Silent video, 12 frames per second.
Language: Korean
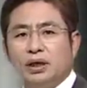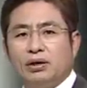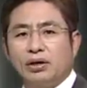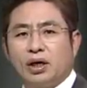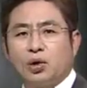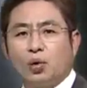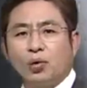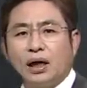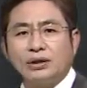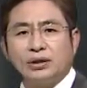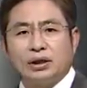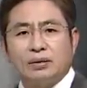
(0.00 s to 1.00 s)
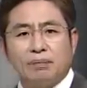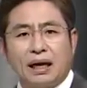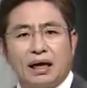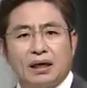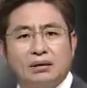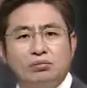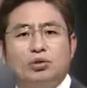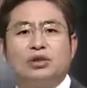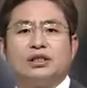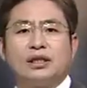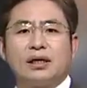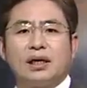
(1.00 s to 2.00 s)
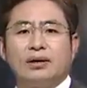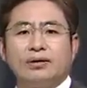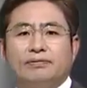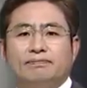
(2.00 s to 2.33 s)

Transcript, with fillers: 개혁의 효과적인 방안은 무엇일까요?